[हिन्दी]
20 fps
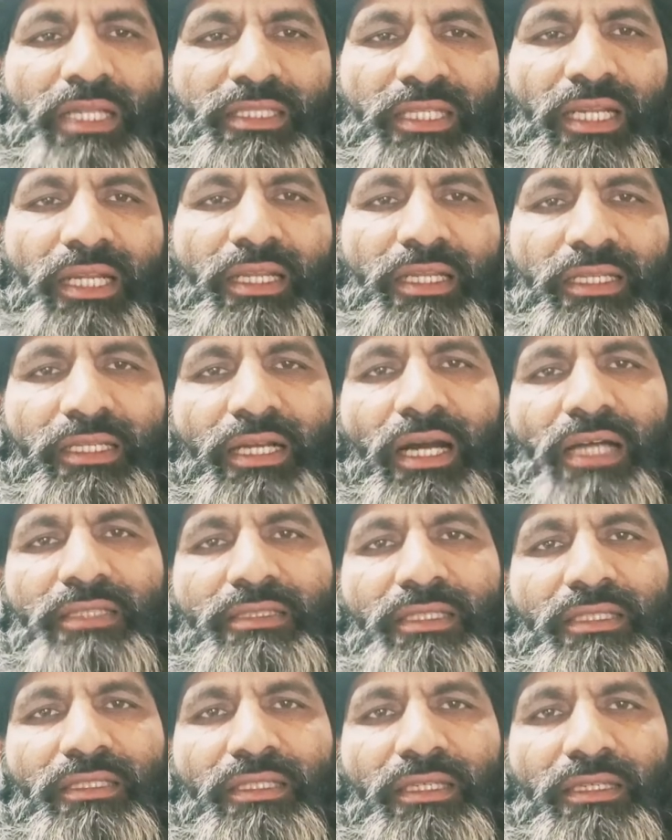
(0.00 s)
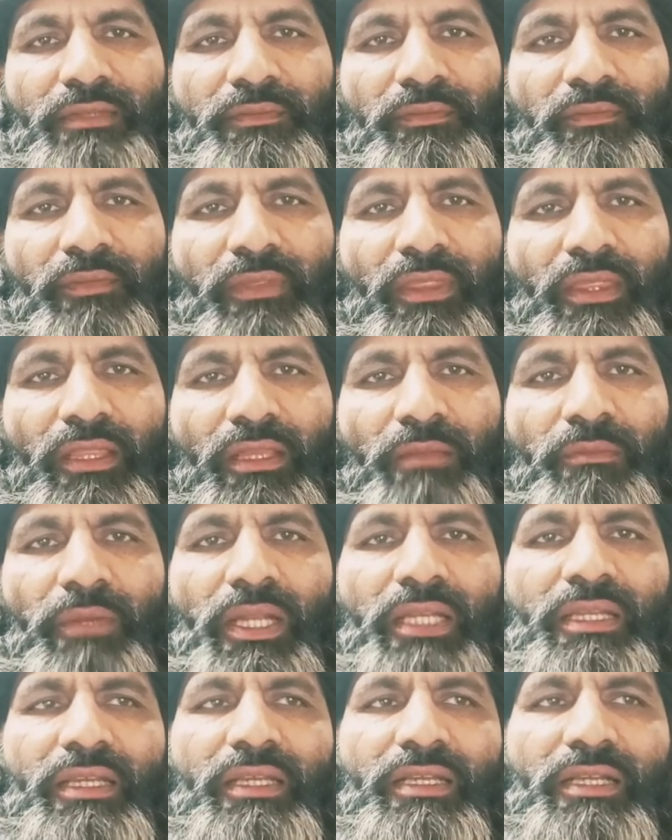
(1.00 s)
बाजरा नहीं खा सकते
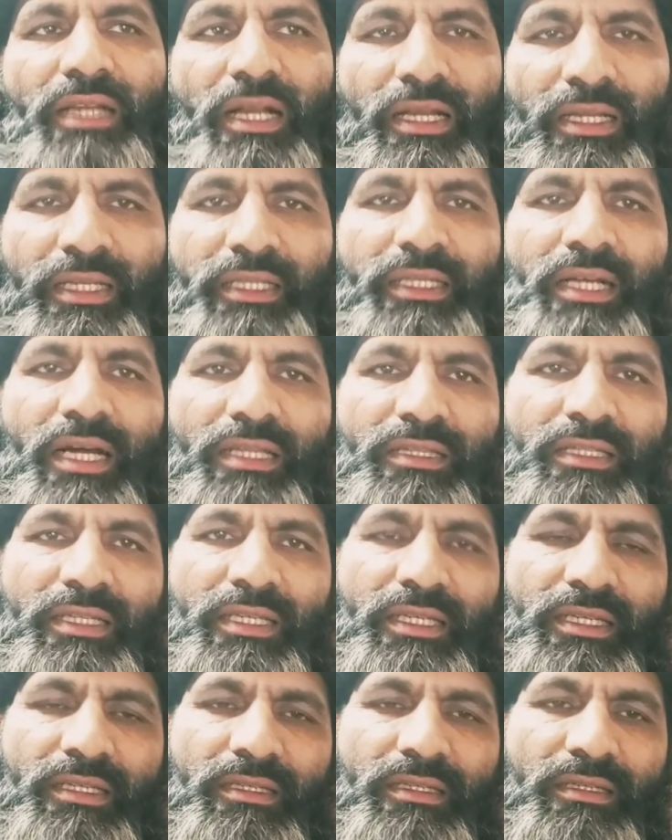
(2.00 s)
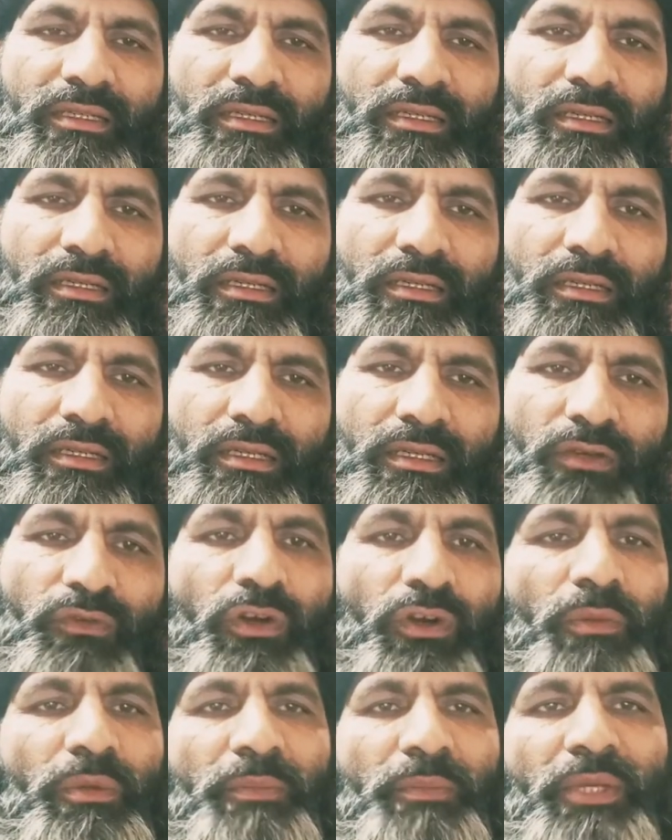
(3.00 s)
बल्कि कंगनी खाते हैं
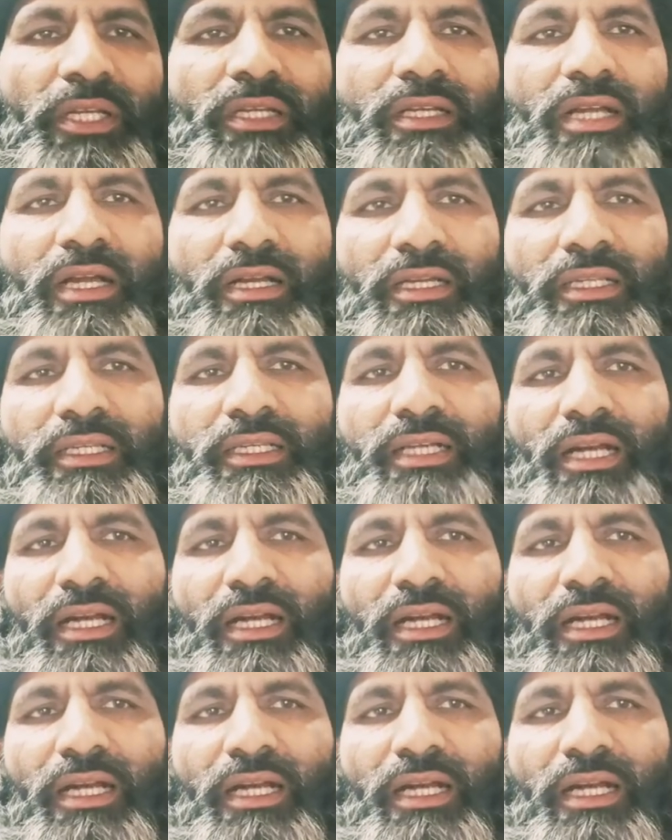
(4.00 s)
वो भी फिर कंगनी